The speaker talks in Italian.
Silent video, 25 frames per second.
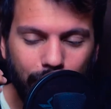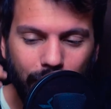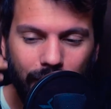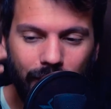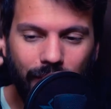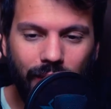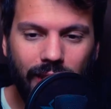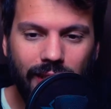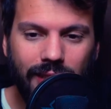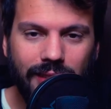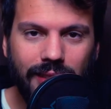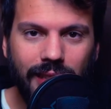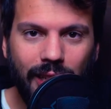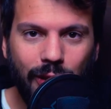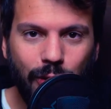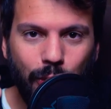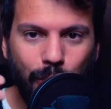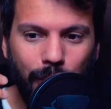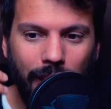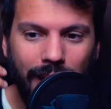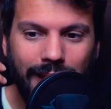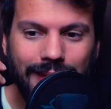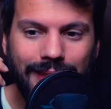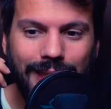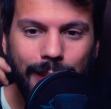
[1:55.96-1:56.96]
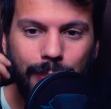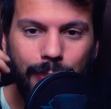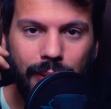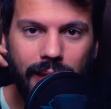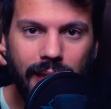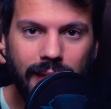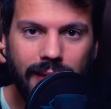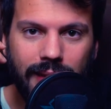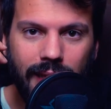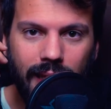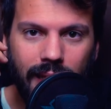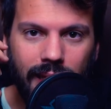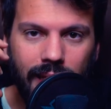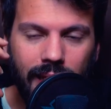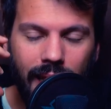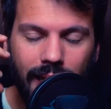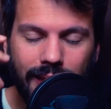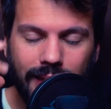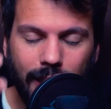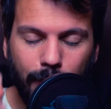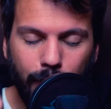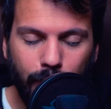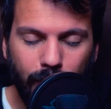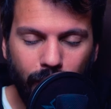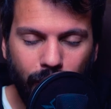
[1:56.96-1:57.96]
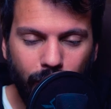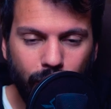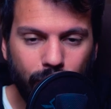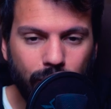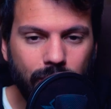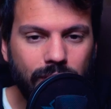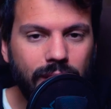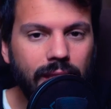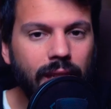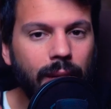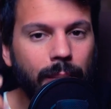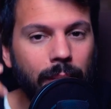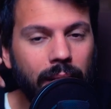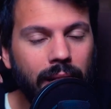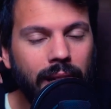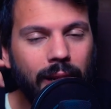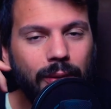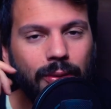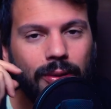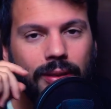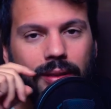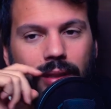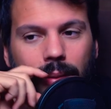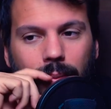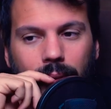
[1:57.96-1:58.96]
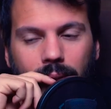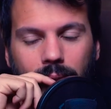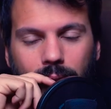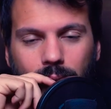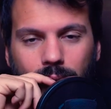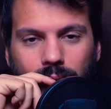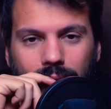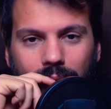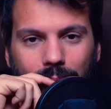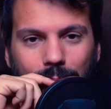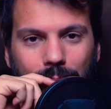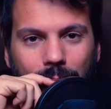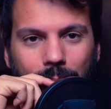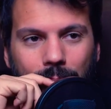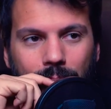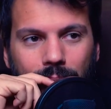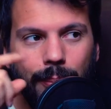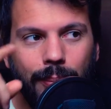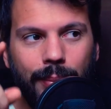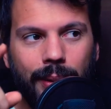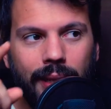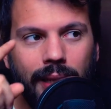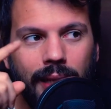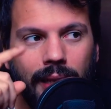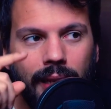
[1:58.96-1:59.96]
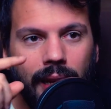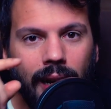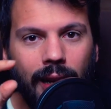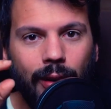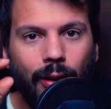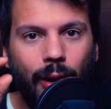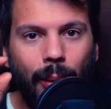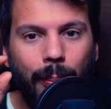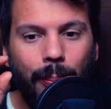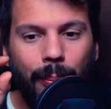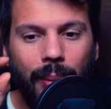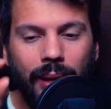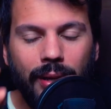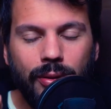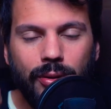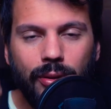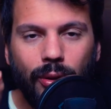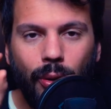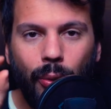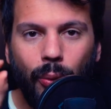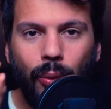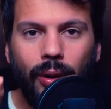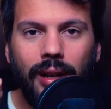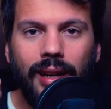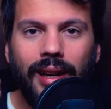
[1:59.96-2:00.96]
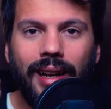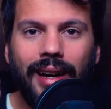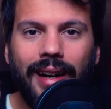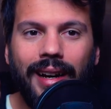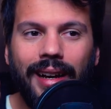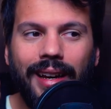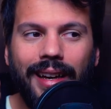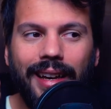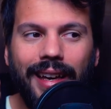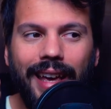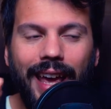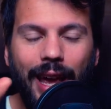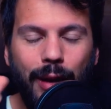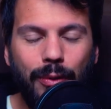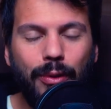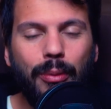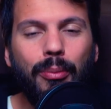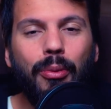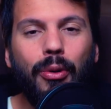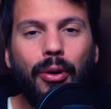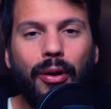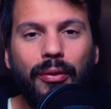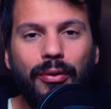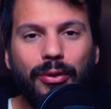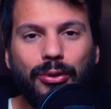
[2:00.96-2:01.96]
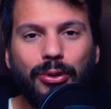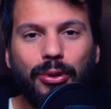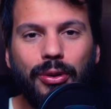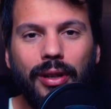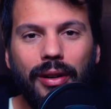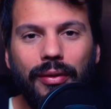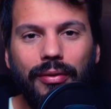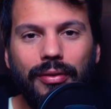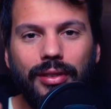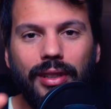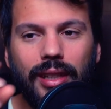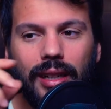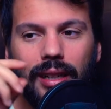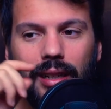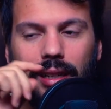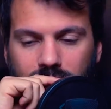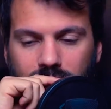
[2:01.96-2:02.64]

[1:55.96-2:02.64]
per farti delle domande, per andare ad approfondire magari un determinato tema. Bene, allora penso che quella è una buona fotografia.